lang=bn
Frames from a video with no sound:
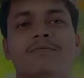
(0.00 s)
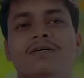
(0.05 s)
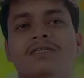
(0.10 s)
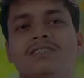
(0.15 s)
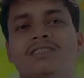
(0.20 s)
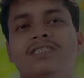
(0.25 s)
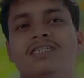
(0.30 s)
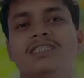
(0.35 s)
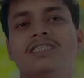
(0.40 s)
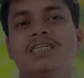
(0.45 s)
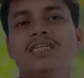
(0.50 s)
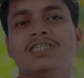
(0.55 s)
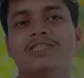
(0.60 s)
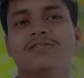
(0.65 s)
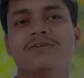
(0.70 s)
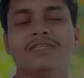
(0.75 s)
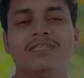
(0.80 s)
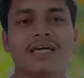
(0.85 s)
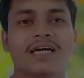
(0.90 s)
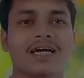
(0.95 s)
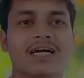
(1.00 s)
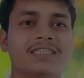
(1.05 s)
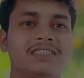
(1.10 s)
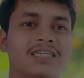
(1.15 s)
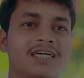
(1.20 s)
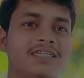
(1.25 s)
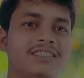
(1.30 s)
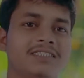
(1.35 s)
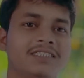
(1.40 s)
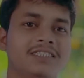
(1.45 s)
সিচুয়েশনে দেখা
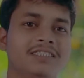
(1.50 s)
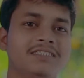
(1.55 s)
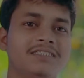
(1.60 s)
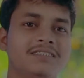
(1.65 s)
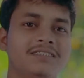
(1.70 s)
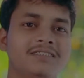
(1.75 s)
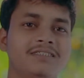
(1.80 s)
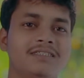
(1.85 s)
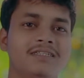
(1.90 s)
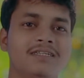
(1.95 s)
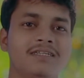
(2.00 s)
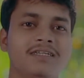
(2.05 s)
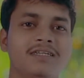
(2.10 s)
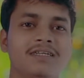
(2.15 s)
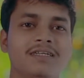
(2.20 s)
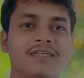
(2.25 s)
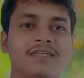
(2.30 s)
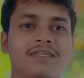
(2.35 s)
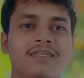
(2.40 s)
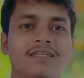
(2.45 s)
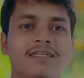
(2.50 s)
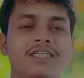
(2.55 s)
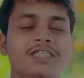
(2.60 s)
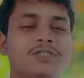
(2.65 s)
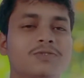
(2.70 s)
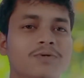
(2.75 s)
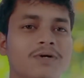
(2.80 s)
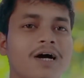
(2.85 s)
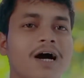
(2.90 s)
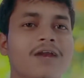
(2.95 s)
যায় যে কিছু
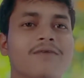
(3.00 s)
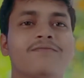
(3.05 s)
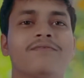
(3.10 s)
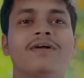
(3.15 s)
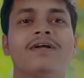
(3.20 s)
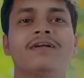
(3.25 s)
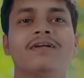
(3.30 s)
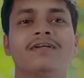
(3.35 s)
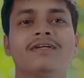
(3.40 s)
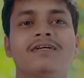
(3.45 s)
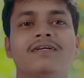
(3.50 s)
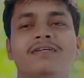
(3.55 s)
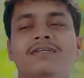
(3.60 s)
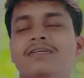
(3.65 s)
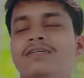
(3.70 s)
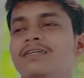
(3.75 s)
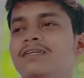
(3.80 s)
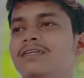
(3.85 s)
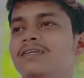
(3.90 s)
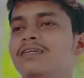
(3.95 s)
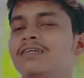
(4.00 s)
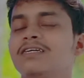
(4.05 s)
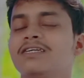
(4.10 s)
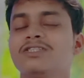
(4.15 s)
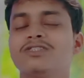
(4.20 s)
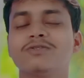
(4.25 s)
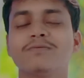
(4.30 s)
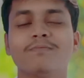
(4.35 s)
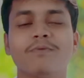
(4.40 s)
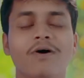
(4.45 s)
গার্লফ্রেন্ড কিছু
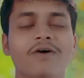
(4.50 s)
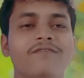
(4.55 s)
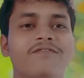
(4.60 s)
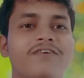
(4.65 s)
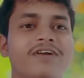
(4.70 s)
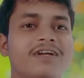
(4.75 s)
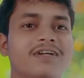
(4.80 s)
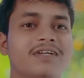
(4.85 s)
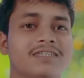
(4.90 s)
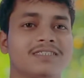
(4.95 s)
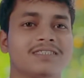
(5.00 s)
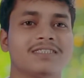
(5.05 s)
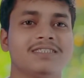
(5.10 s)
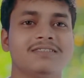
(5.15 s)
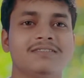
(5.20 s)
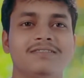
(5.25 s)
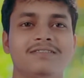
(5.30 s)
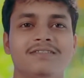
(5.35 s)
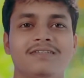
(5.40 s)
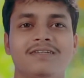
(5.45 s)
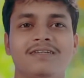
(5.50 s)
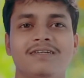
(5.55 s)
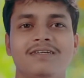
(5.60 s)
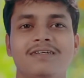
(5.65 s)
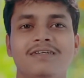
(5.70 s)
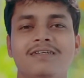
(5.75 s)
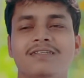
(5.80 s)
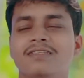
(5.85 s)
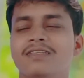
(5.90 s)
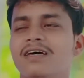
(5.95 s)
বয়ফ্রেন্ড আছে
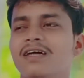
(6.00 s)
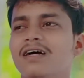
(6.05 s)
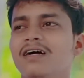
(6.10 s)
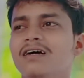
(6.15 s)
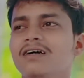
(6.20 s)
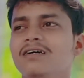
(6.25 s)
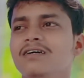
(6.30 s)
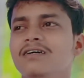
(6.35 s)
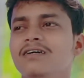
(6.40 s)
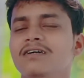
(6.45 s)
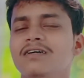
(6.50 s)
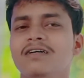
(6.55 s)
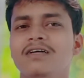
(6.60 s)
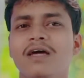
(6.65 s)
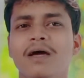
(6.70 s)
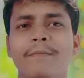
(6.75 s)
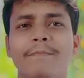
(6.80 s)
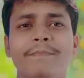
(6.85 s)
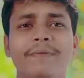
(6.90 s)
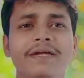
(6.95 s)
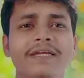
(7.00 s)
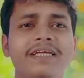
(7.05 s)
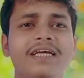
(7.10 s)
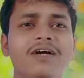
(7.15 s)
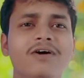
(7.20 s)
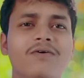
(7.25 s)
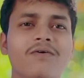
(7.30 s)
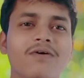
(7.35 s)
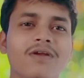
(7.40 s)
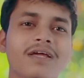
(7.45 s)
তারা ভিডিও
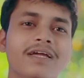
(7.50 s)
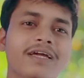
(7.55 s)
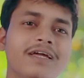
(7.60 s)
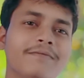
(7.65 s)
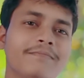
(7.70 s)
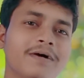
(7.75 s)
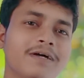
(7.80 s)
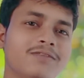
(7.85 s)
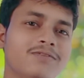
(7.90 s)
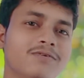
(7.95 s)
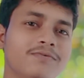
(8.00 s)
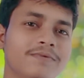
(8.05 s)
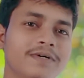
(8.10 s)
কলিংয়ের মাধ্যমে